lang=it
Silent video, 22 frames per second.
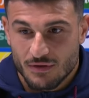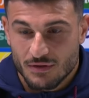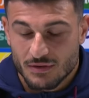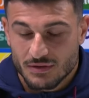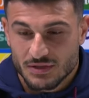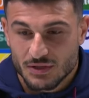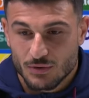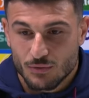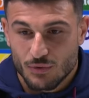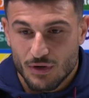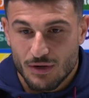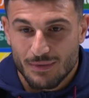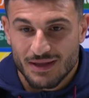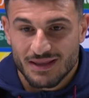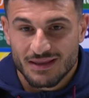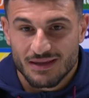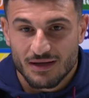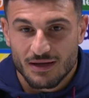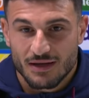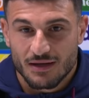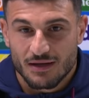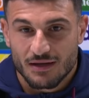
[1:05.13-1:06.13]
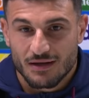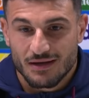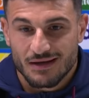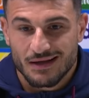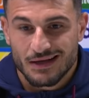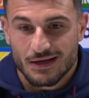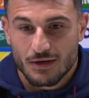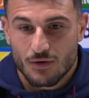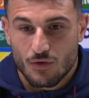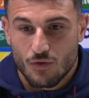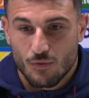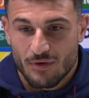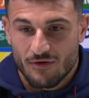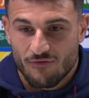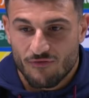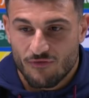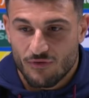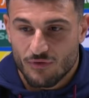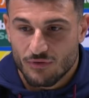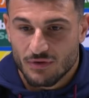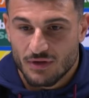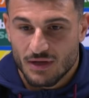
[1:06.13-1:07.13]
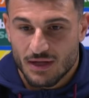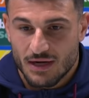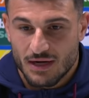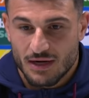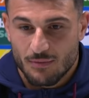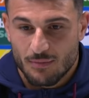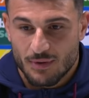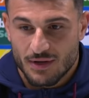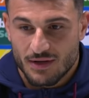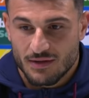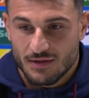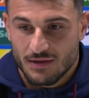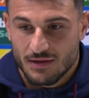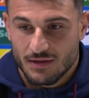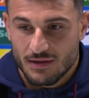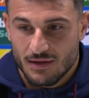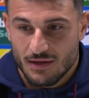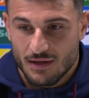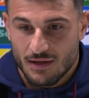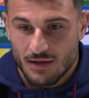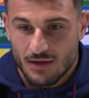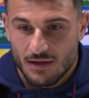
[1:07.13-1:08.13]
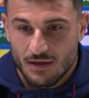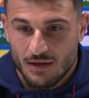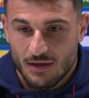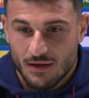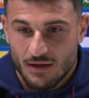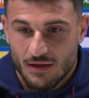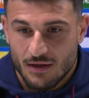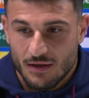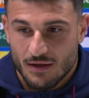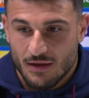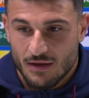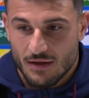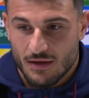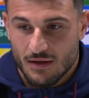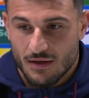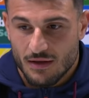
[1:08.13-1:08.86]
sicuramente il come affrontare le partite eh,